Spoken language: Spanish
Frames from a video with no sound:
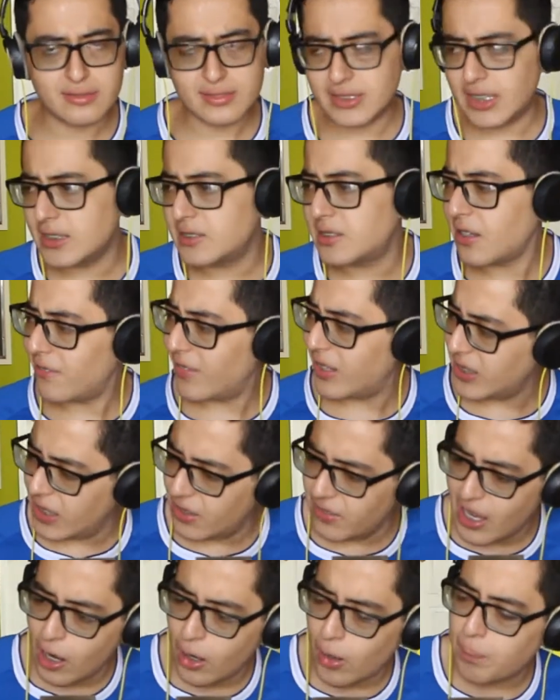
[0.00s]
dice, vení
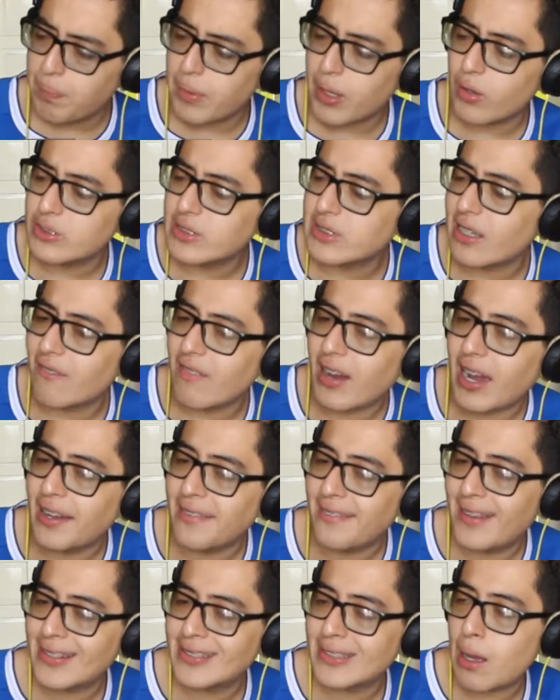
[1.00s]
viejo, pero el que va a
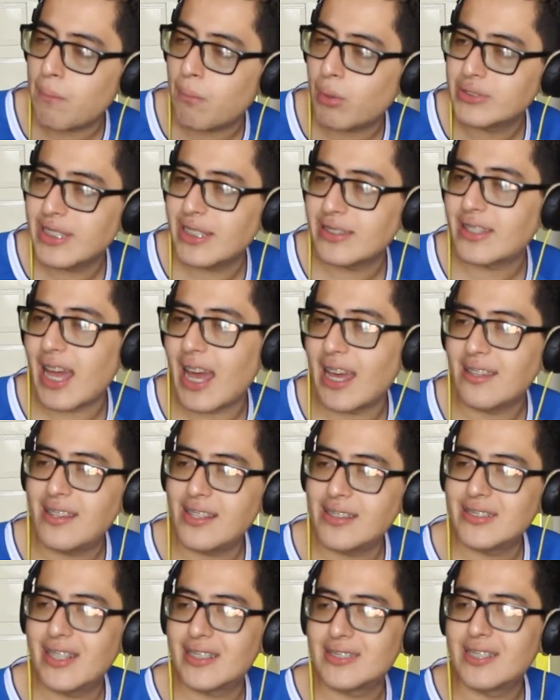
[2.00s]
ganar las bolitas aquí,
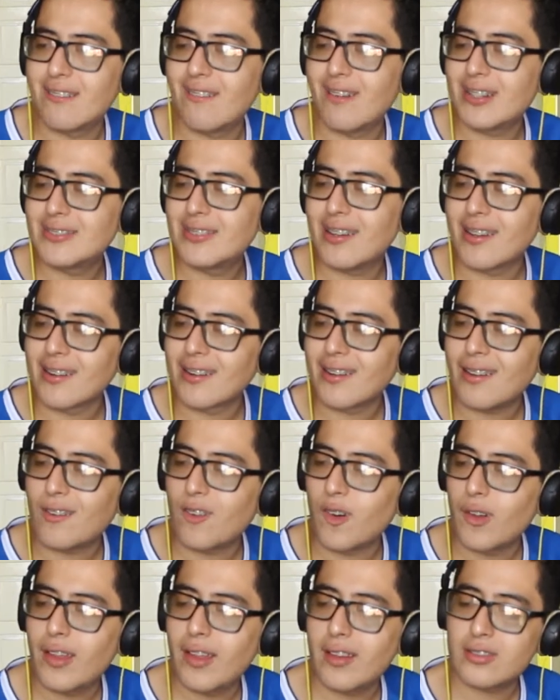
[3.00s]
el que se va a hacer
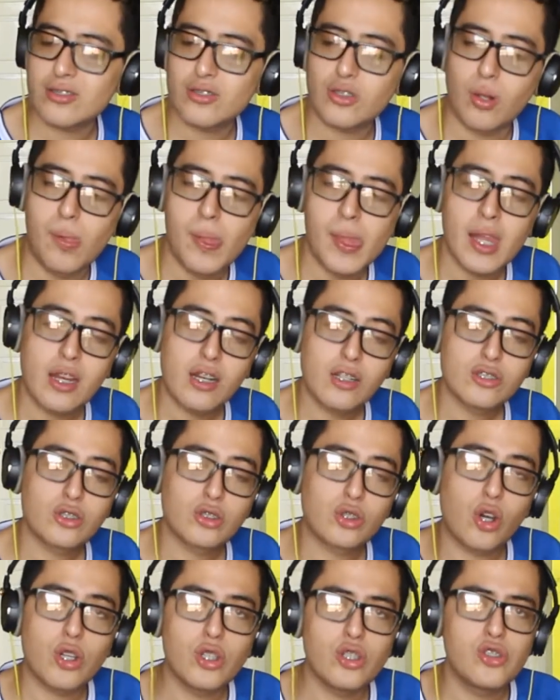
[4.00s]
rico de esto,
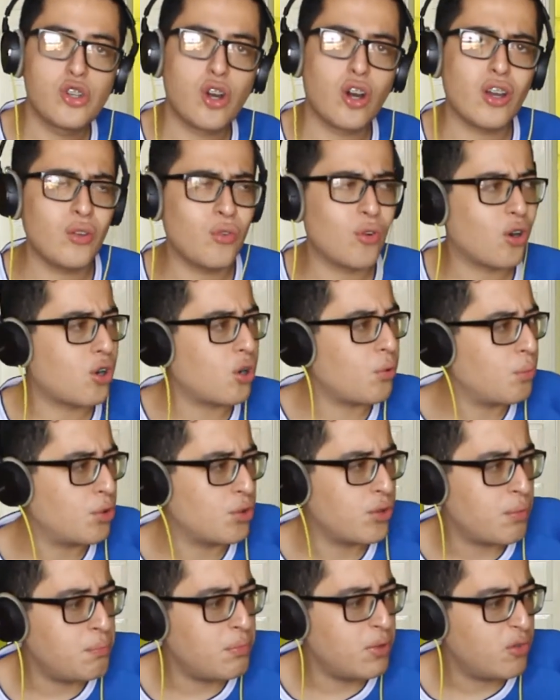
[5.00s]
soy yo y vos como
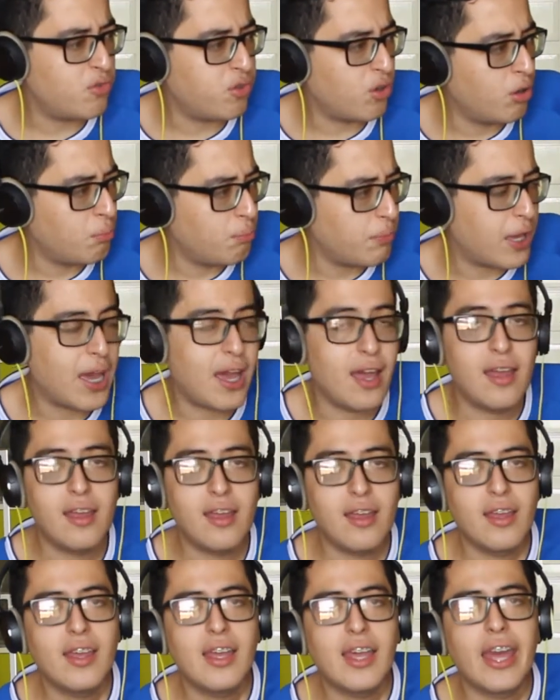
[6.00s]
es mi phone, vea.
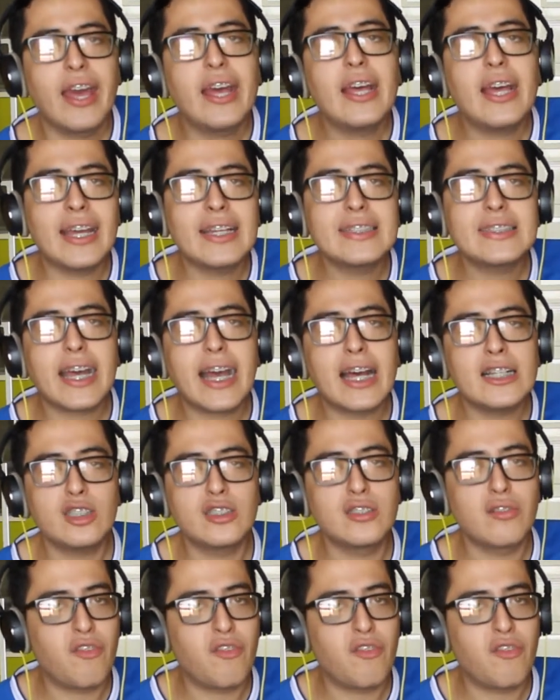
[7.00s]
Eh, en este caso el